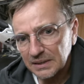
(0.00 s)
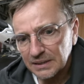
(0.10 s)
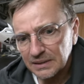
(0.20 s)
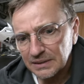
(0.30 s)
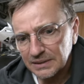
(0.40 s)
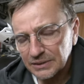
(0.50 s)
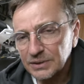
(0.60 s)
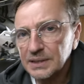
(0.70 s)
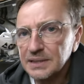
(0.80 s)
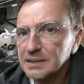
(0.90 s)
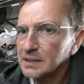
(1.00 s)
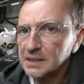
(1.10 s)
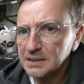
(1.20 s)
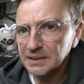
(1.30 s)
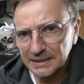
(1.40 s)
äh, gesagt, dass der
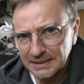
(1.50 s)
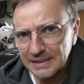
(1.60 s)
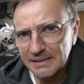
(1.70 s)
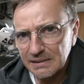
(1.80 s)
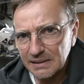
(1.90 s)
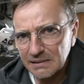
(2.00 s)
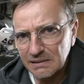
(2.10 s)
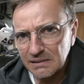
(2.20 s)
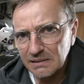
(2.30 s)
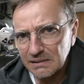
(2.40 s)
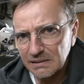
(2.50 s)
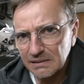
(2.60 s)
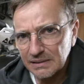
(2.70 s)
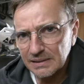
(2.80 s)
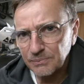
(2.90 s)
richtige Test erst äh,
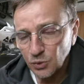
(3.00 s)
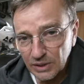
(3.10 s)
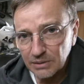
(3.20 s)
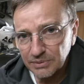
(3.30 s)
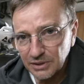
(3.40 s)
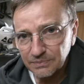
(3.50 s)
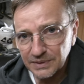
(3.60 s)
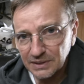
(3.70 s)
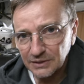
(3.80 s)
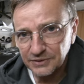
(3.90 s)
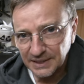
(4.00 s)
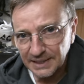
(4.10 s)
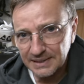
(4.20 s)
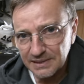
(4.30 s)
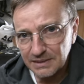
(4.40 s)
im Urlaub kommt, auf der
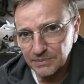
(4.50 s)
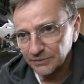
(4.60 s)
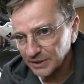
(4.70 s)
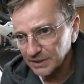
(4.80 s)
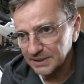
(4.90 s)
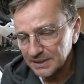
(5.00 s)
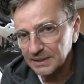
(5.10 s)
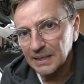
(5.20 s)
Reise. Wir waren ja jetzt in